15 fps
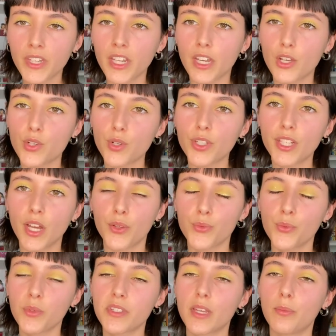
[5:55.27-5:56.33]
un jeune
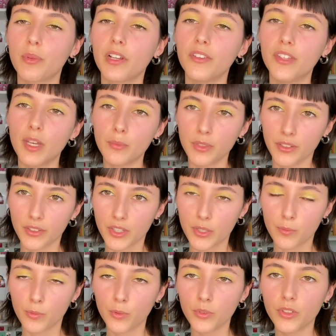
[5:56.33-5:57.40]
garçon qui s'appelle Damien
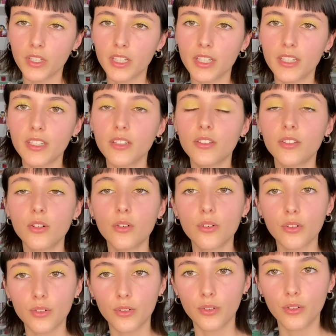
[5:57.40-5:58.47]
Desmond et qui est
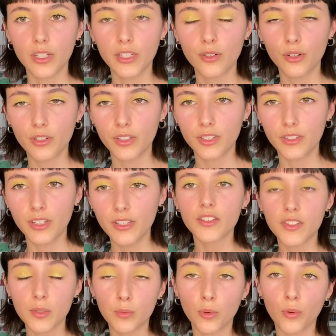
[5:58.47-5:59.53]
dans euh, l'école d'Eden.
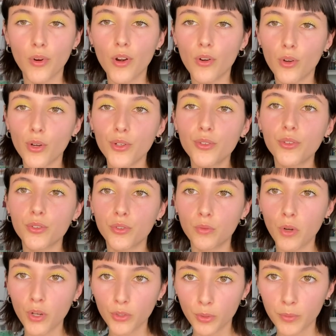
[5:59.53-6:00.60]
C'est pourquoi Lloyd
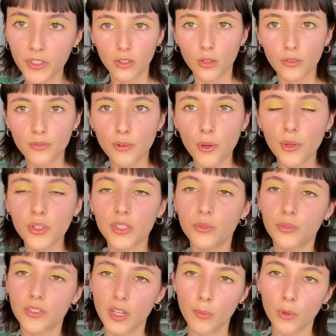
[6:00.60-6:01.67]
doit adopter un enfant et
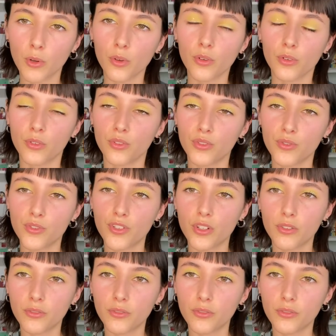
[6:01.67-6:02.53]
notamment euh, une jeune